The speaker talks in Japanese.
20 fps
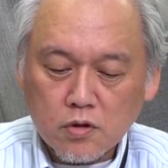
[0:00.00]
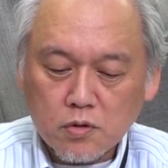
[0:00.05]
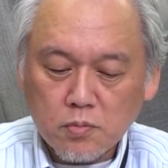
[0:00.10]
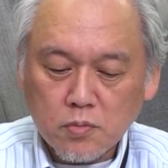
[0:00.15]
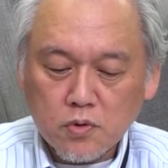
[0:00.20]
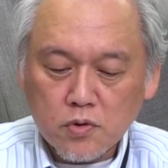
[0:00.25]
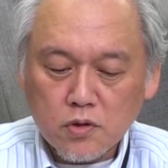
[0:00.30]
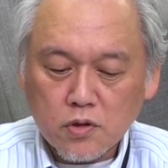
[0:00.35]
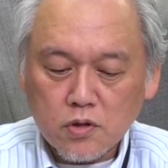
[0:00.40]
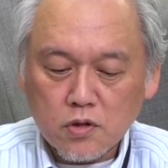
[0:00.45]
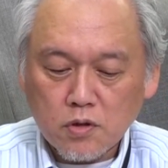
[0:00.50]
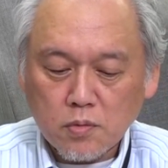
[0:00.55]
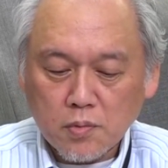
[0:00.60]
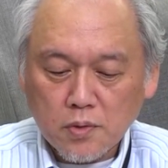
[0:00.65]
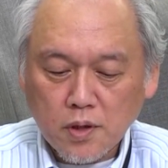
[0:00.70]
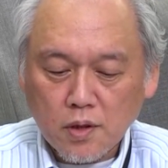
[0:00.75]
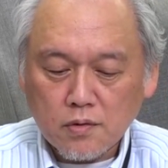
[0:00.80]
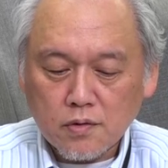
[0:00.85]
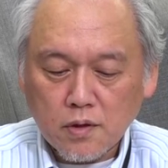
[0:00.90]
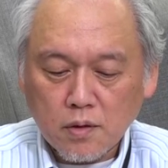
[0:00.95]
指紋認証も
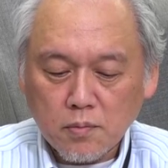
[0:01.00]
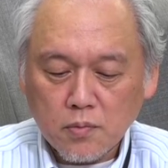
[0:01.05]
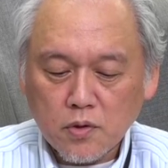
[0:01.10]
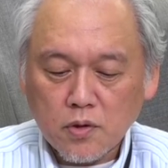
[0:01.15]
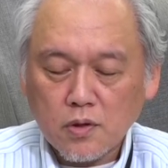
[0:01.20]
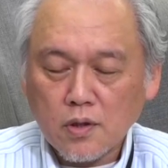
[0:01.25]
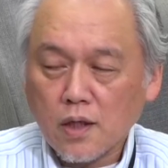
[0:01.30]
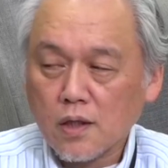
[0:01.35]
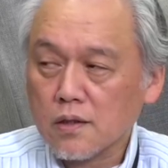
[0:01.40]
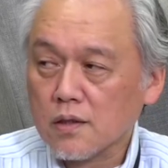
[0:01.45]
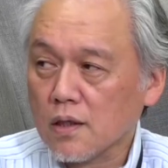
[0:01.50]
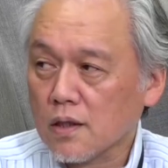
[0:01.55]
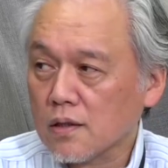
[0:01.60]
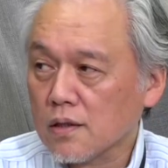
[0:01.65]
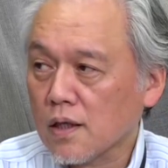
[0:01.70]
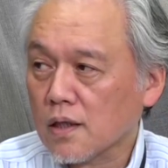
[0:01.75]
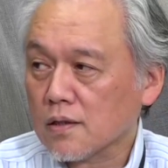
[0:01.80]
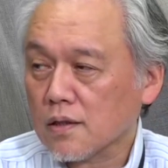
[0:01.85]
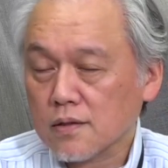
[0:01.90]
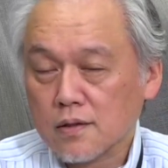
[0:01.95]
なくて物足りない
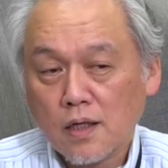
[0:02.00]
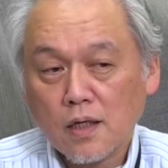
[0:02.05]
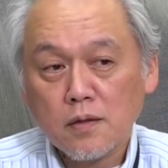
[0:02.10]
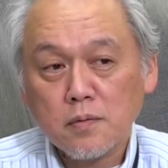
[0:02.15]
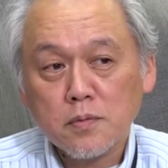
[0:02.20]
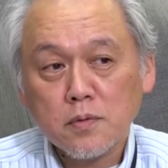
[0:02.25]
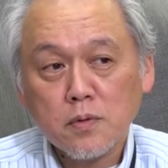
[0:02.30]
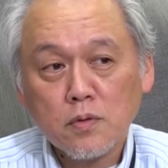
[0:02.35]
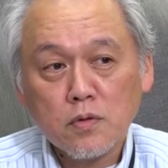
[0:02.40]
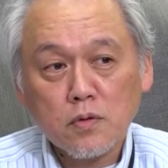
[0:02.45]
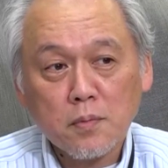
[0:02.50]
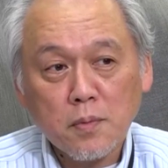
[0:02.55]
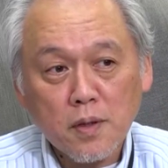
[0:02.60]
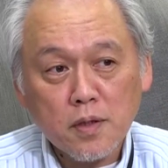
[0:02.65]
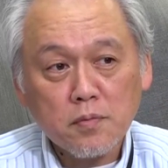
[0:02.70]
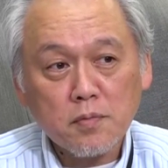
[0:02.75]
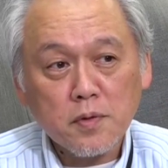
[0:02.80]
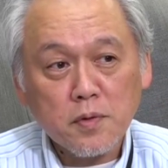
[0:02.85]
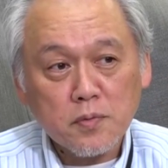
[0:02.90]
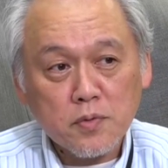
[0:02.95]
なって細部この
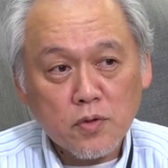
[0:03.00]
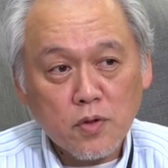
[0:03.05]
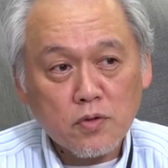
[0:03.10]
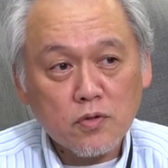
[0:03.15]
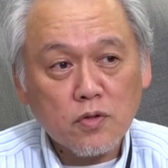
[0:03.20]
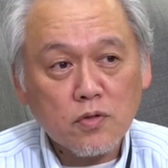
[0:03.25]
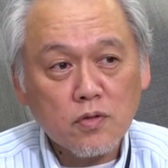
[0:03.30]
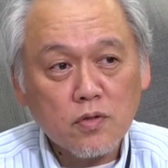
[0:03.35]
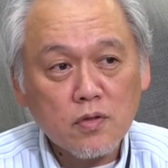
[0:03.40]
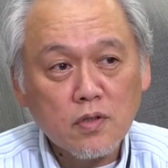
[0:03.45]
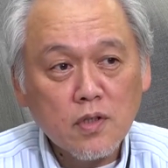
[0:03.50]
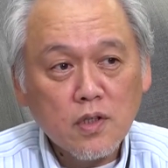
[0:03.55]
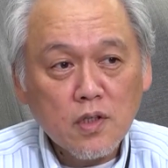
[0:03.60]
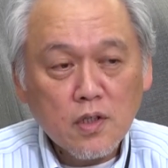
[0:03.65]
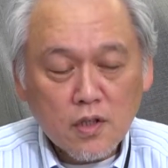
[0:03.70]
番組でも相当